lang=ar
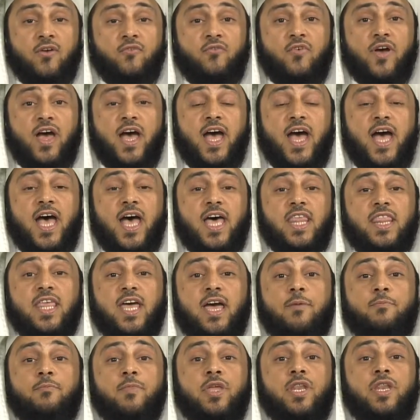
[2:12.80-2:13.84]

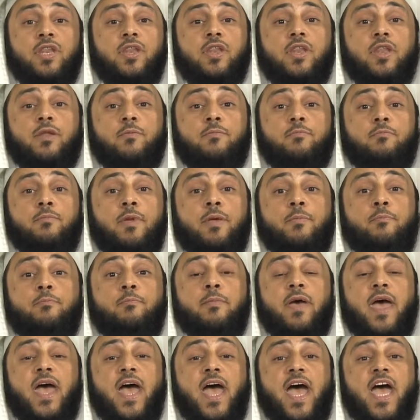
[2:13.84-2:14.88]
فهذا من
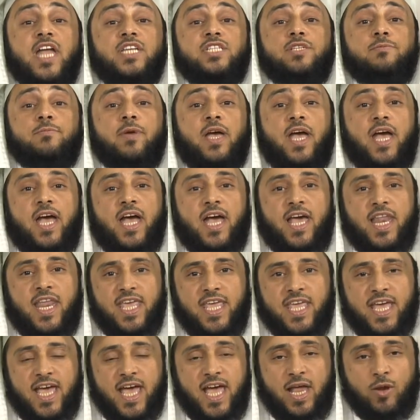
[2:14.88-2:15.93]
مما أجمع
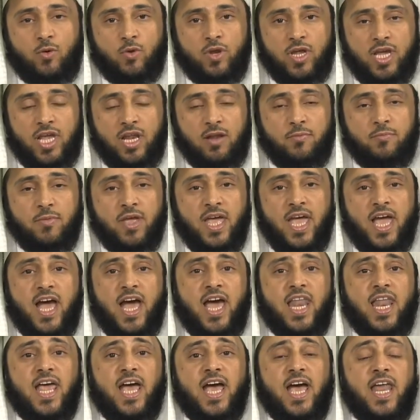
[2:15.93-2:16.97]
عليه أهل العلم
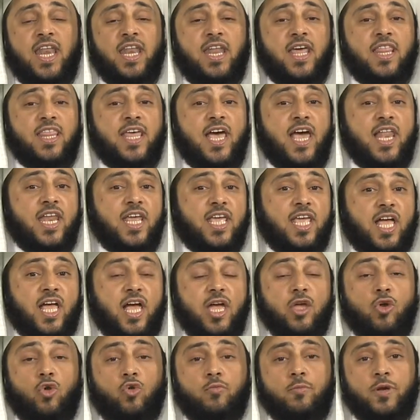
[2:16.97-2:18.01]
على أن ذلك
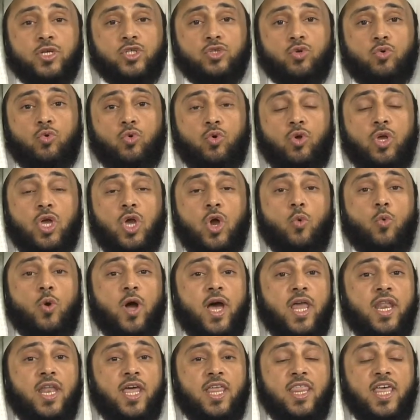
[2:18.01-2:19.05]
غير مشروع
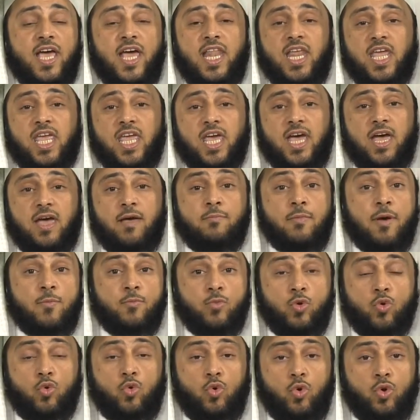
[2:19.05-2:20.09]
وأن ذلك
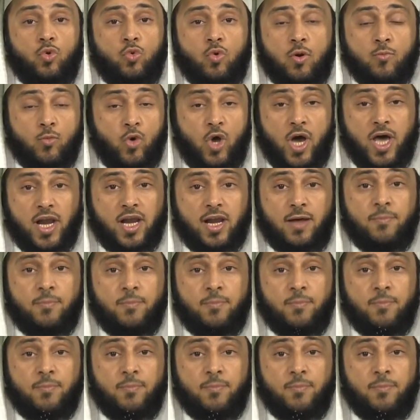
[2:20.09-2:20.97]
ممنوع ومحرم